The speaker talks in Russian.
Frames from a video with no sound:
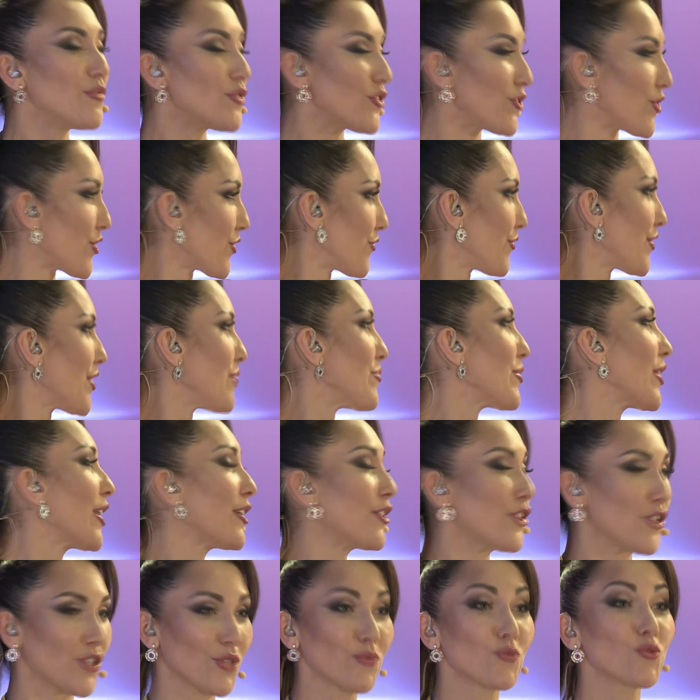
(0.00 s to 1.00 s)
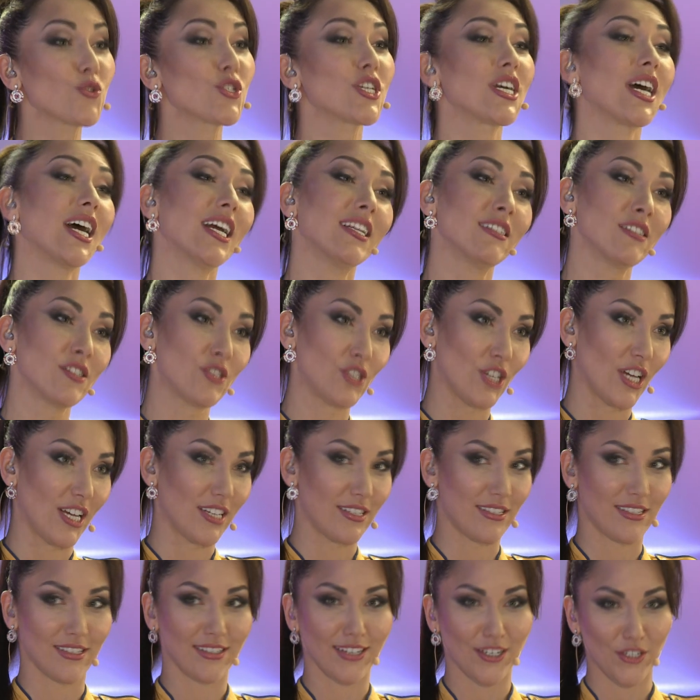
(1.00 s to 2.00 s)
сейчас время, конечно, музыкальной
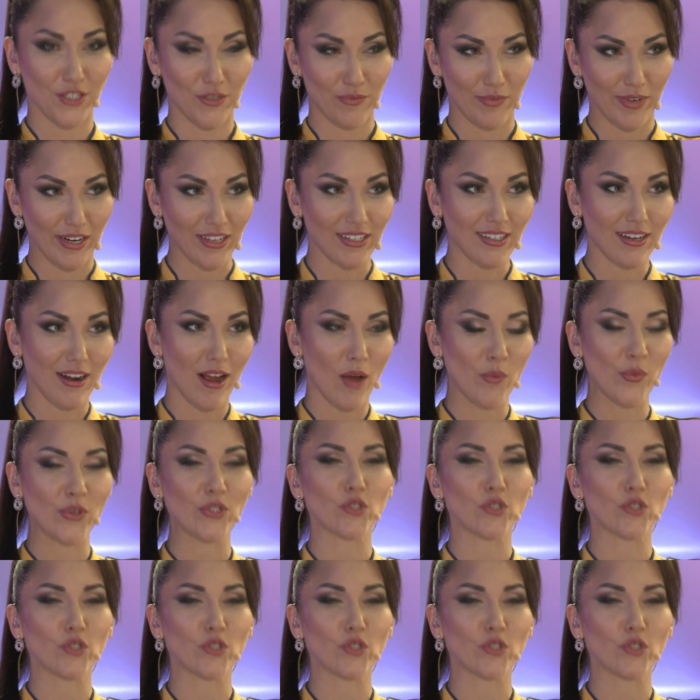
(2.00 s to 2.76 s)
части нашей программы.